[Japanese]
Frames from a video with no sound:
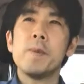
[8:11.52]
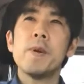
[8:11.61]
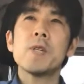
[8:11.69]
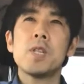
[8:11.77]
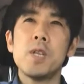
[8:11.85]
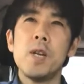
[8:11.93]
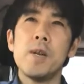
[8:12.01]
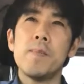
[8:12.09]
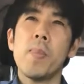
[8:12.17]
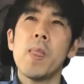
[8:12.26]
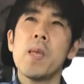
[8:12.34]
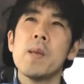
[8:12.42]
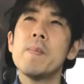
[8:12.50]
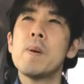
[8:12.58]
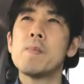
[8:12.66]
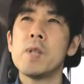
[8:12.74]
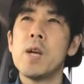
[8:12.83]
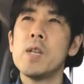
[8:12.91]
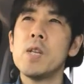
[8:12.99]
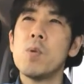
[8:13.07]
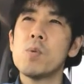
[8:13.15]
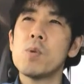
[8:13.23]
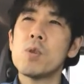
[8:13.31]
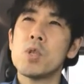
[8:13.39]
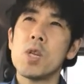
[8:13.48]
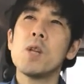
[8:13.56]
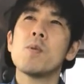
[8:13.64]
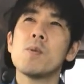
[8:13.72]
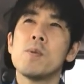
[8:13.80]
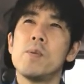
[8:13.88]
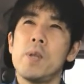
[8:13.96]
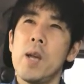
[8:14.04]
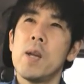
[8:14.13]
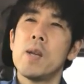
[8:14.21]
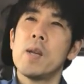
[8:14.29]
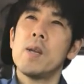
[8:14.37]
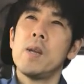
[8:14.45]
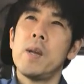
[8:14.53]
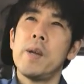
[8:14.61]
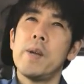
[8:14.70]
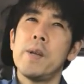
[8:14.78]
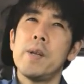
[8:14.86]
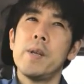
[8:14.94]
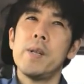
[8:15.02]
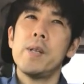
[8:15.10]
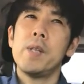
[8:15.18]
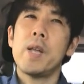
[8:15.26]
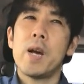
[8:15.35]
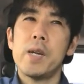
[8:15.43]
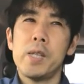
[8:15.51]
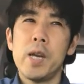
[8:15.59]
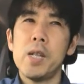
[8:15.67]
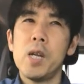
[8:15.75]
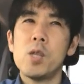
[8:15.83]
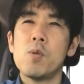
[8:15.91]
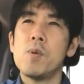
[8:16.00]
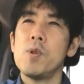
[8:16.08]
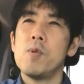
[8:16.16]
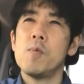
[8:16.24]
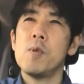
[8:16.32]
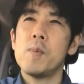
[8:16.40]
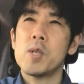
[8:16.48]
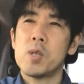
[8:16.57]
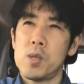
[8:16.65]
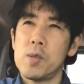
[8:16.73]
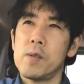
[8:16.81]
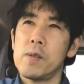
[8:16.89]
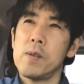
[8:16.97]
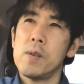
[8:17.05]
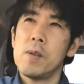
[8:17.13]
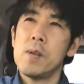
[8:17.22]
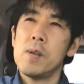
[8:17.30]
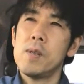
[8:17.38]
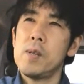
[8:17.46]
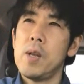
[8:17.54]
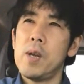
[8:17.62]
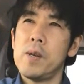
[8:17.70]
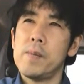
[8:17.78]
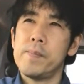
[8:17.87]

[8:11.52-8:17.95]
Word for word: いますし、まあ、無難に本当に過ぎることをね、えー、願いたいなというふうに思います。で